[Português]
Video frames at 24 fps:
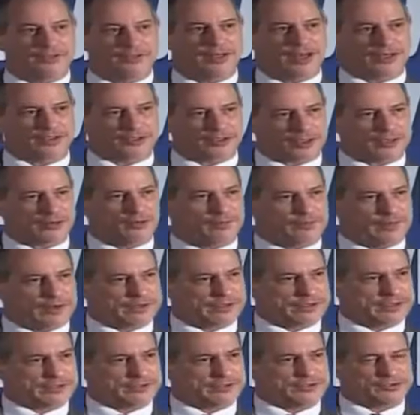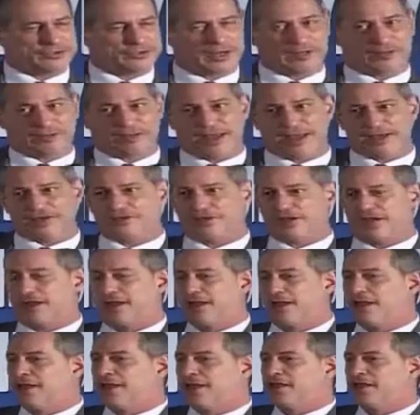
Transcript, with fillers: nesta convergência estratégica,